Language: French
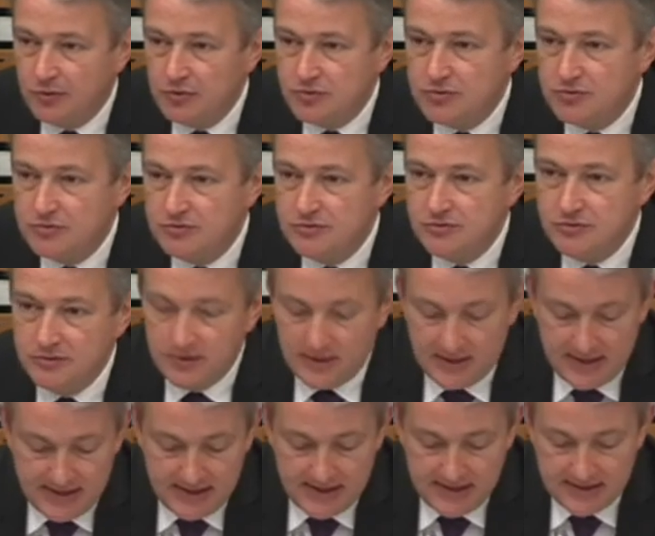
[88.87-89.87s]
reçu
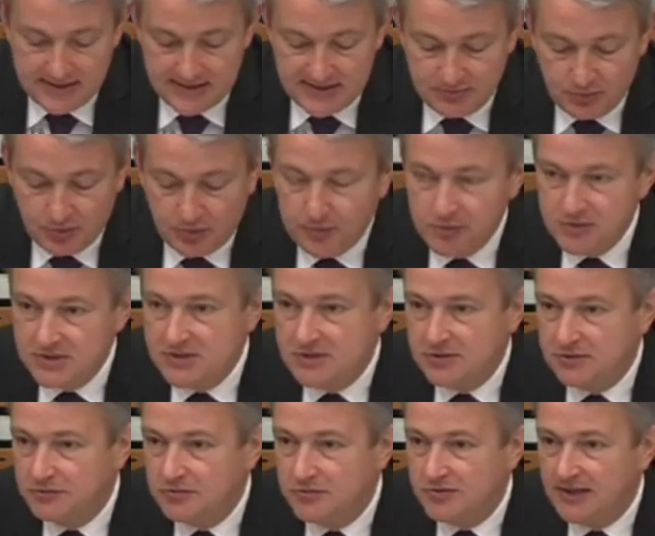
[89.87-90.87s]
les dix
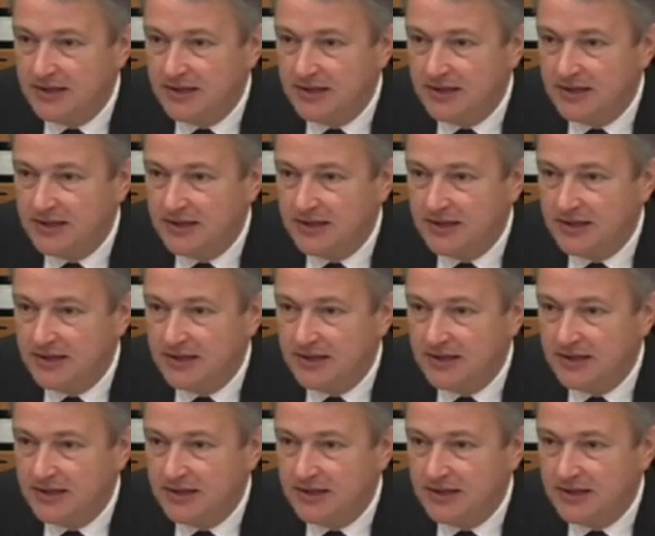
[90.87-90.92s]
propositions